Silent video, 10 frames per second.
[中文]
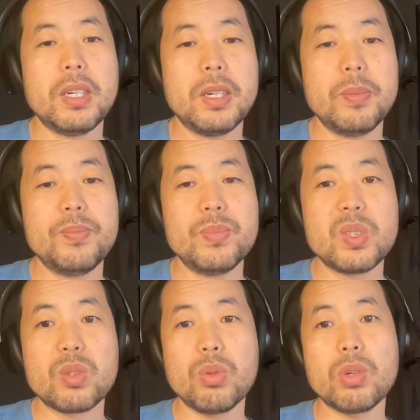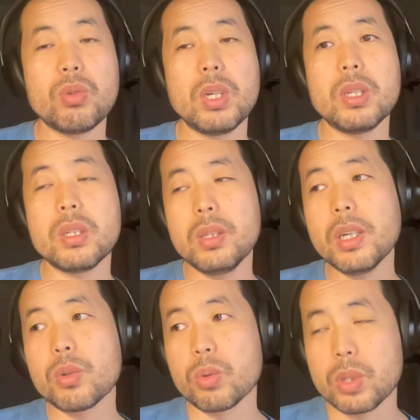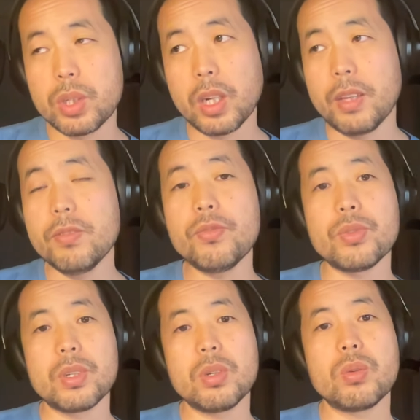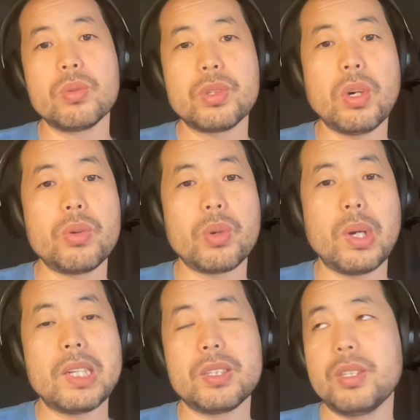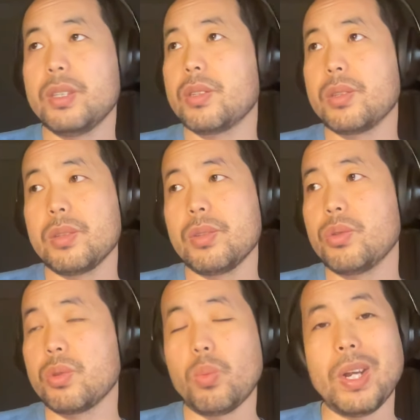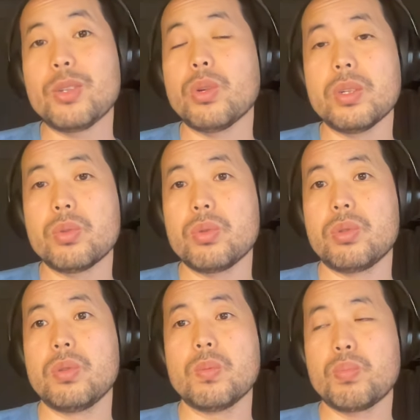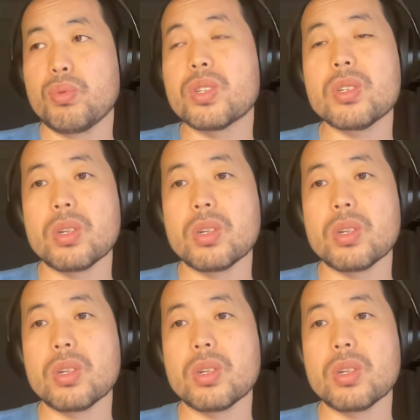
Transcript: 嗯，所以说那种陈腐的这种教育的话，其实就是完全就是不